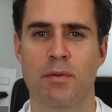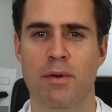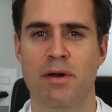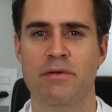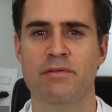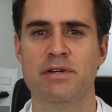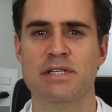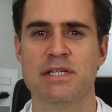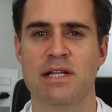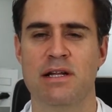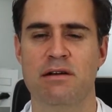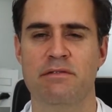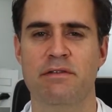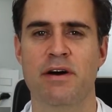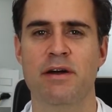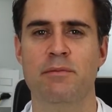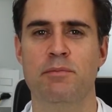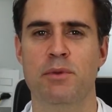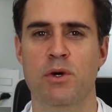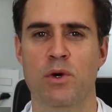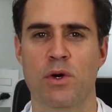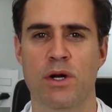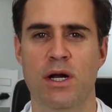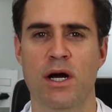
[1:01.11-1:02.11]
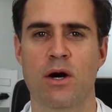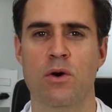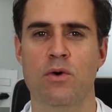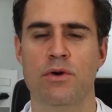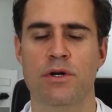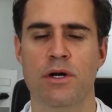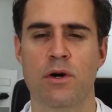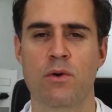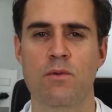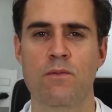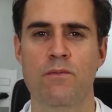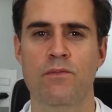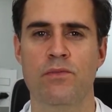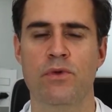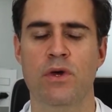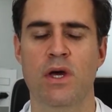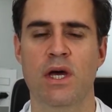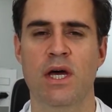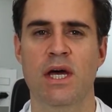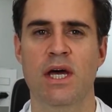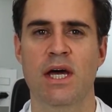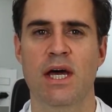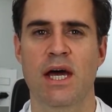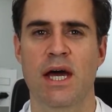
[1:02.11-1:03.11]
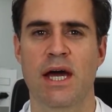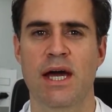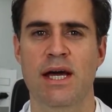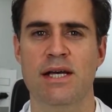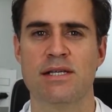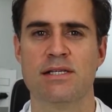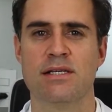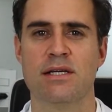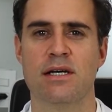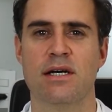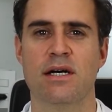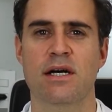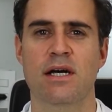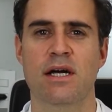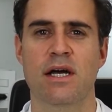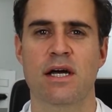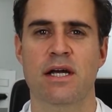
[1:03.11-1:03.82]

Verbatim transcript: para ver se ela vai piorar ou não. Essa,